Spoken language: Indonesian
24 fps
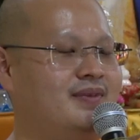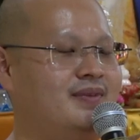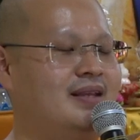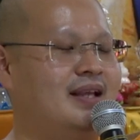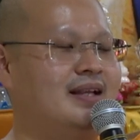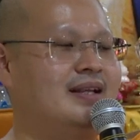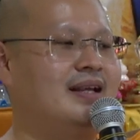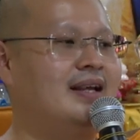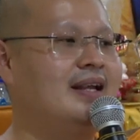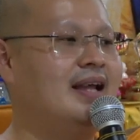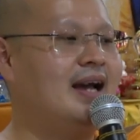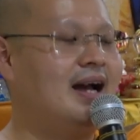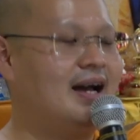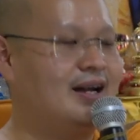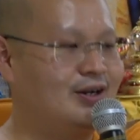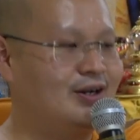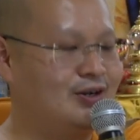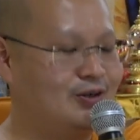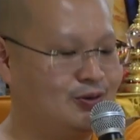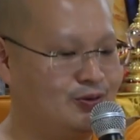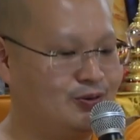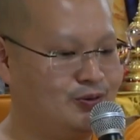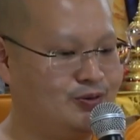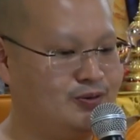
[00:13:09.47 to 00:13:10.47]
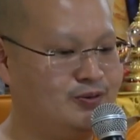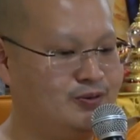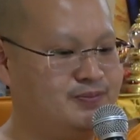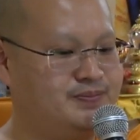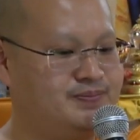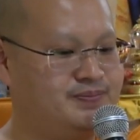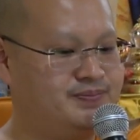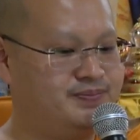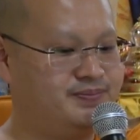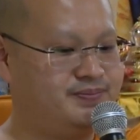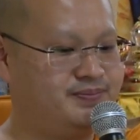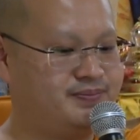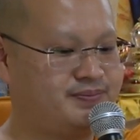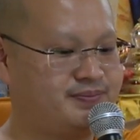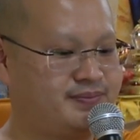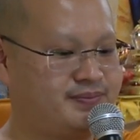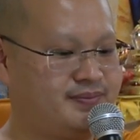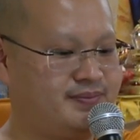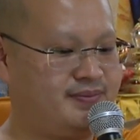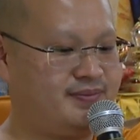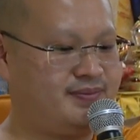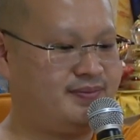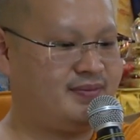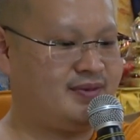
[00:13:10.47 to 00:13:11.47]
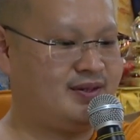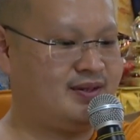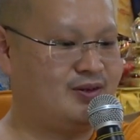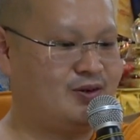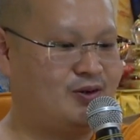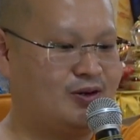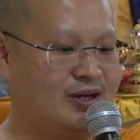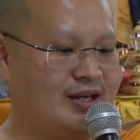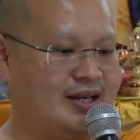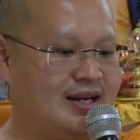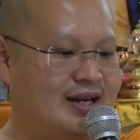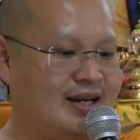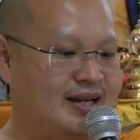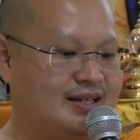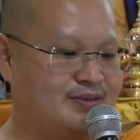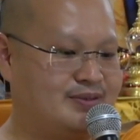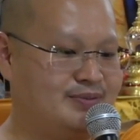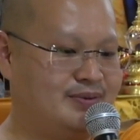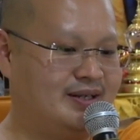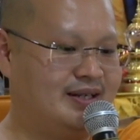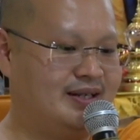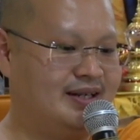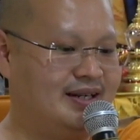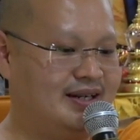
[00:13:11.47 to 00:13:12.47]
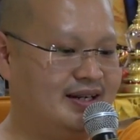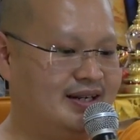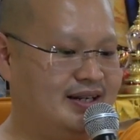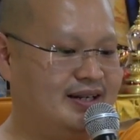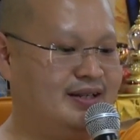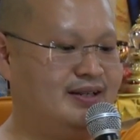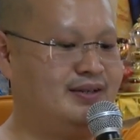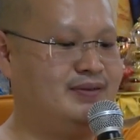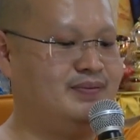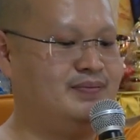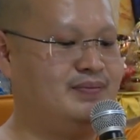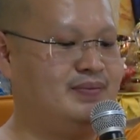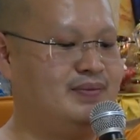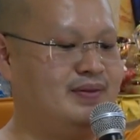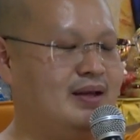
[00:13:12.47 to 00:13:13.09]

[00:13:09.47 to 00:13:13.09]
Nah jadi hantu, kalau kita lihat seperti ini,